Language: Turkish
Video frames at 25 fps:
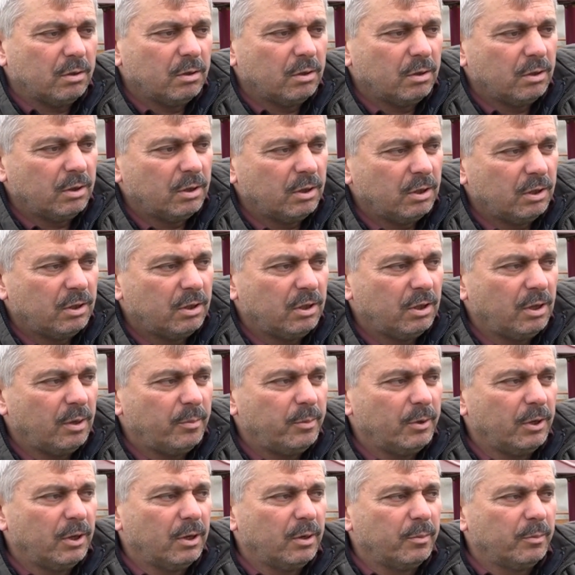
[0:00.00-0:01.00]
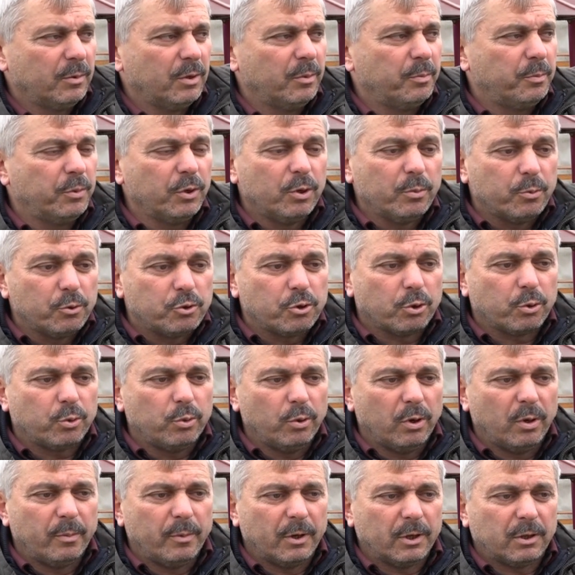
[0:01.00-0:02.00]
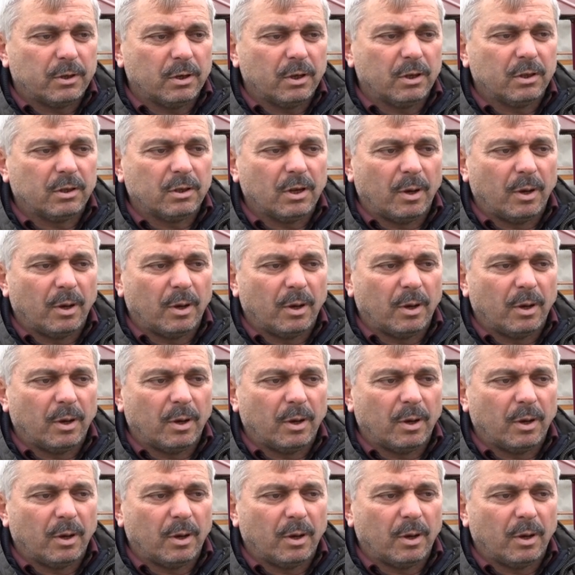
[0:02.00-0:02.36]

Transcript: e, diyebilirim ki bir buçuk kilometre